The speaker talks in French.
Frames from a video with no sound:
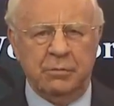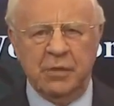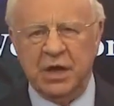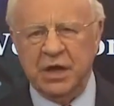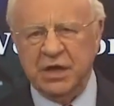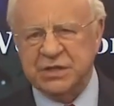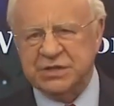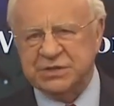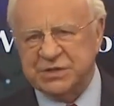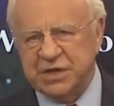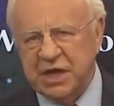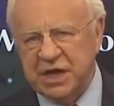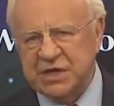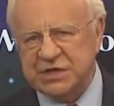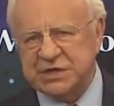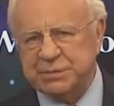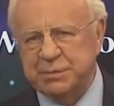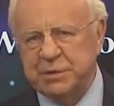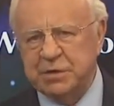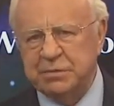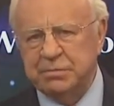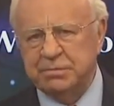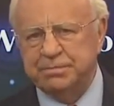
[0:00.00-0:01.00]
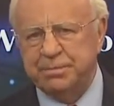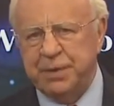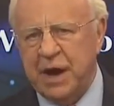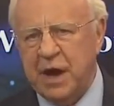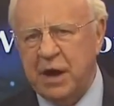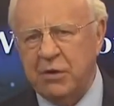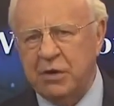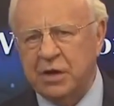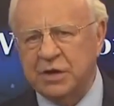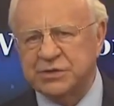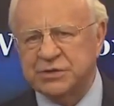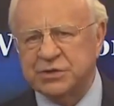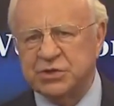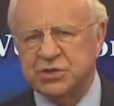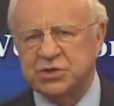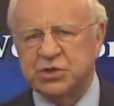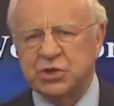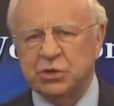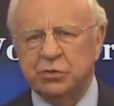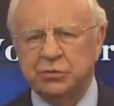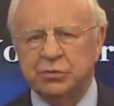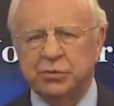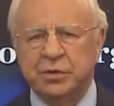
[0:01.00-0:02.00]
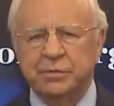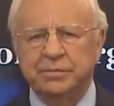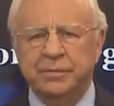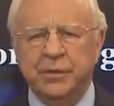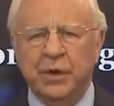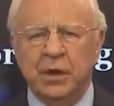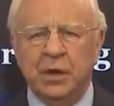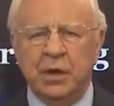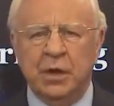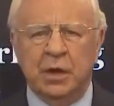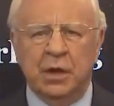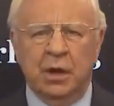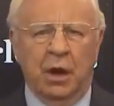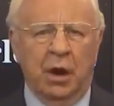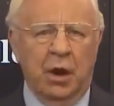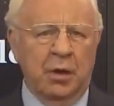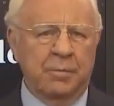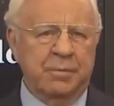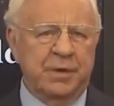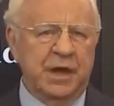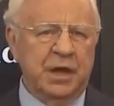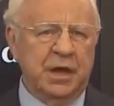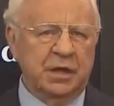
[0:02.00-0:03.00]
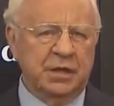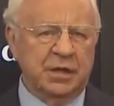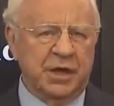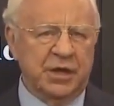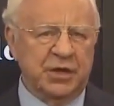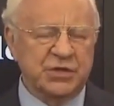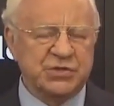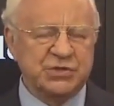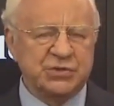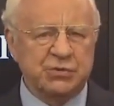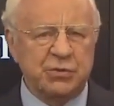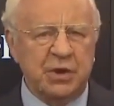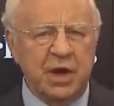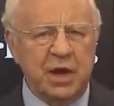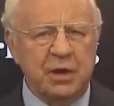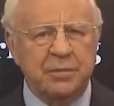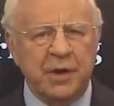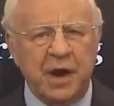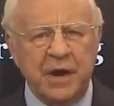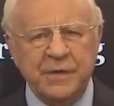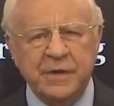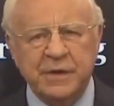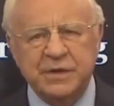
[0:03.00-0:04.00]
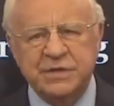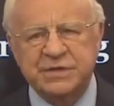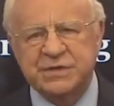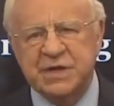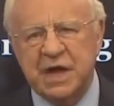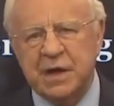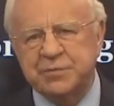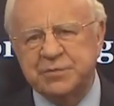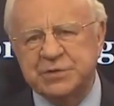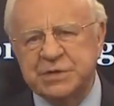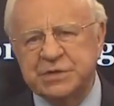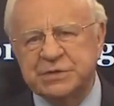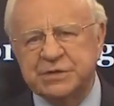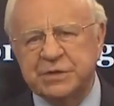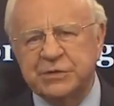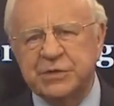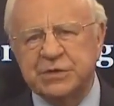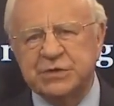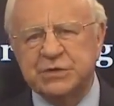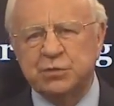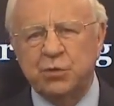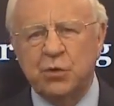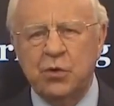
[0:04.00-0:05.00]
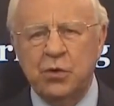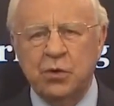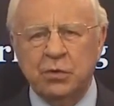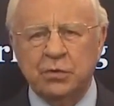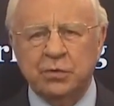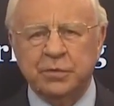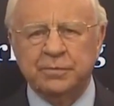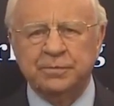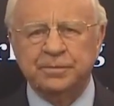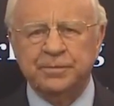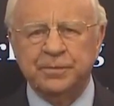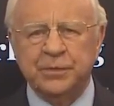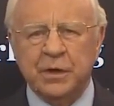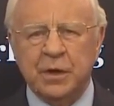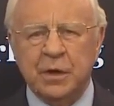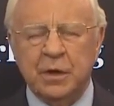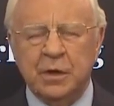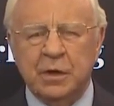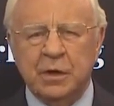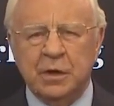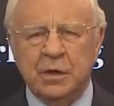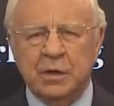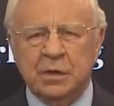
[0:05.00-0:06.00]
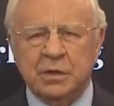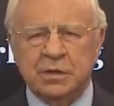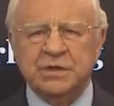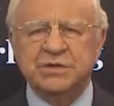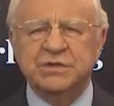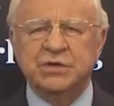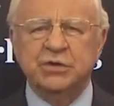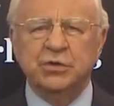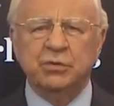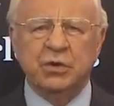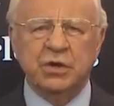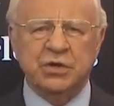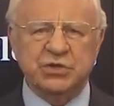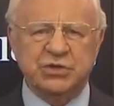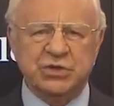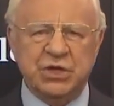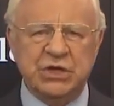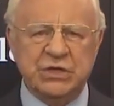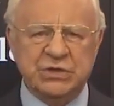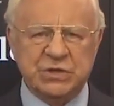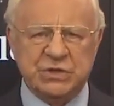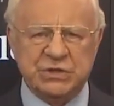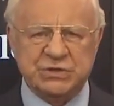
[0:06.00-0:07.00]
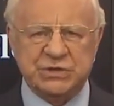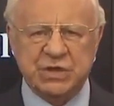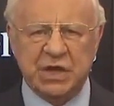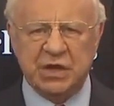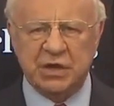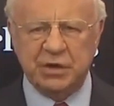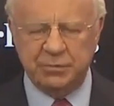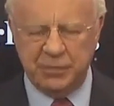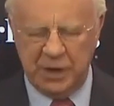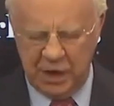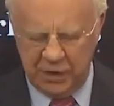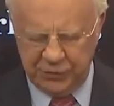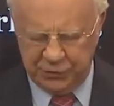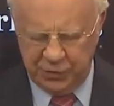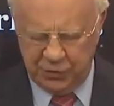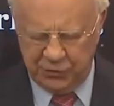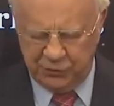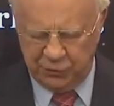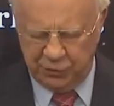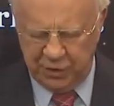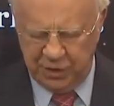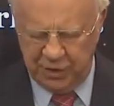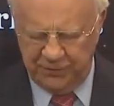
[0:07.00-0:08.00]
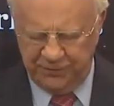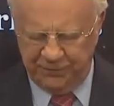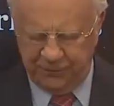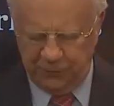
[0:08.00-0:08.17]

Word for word: De nombreux politiciens, parents et enfants, sont induits en erreur par les séductions de ce monde. Écoutez ce que Jésus dit dans Matthieu